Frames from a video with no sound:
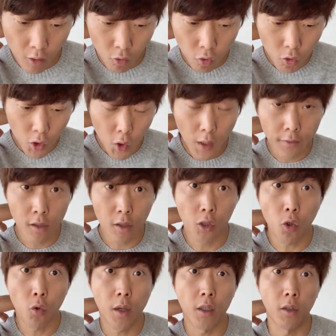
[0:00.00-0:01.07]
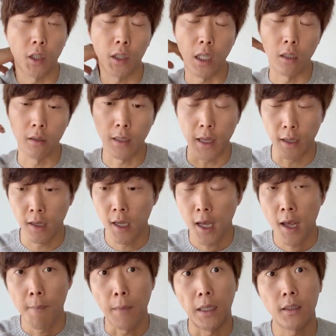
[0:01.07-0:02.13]
2D를 했을 경우에는 그렇게 되는데
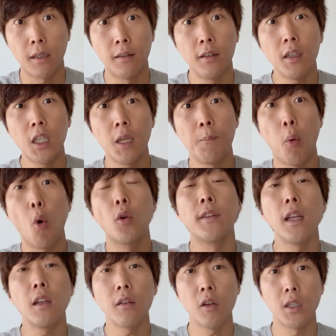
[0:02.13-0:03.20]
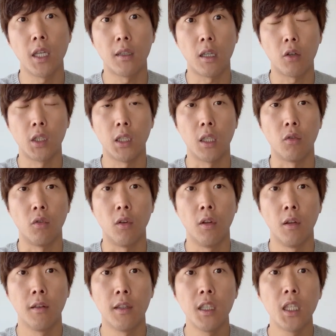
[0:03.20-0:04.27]
만약에 3D 복셀을 설치했다고 치자고요.
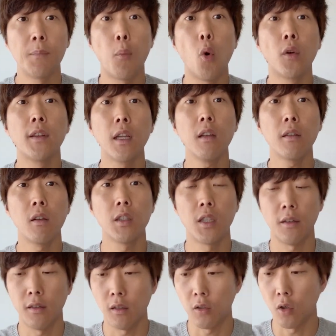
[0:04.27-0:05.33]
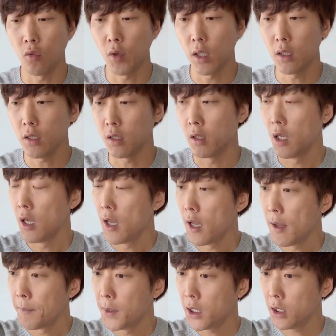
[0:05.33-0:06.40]
3D 복셀을 설치했을 경우에는
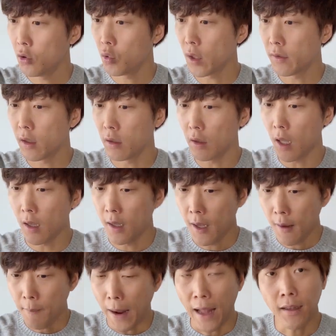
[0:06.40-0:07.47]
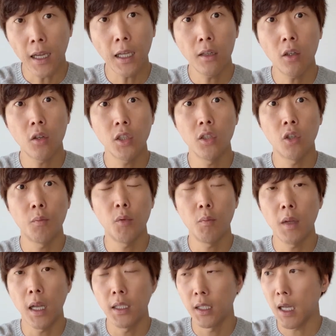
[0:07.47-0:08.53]
빛이 들어왔을 때 바닥에 떨어지는
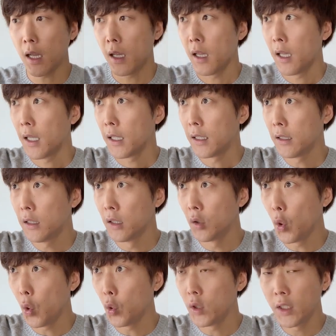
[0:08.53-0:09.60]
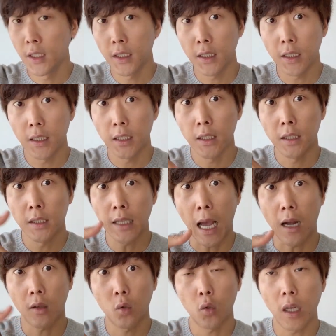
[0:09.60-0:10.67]
것뿐만 아니라 그 들어오는 그
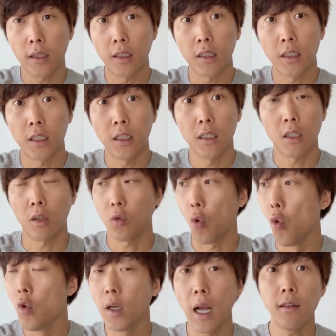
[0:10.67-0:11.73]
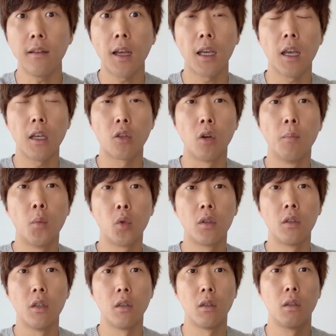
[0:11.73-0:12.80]
각도라든지 그러니까 공간상의
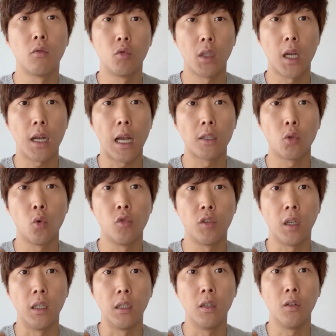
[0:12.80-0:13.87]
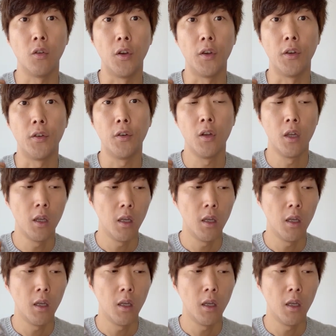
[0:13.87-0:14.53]
정보들을 우리가 가져올 수가 있는 거예요.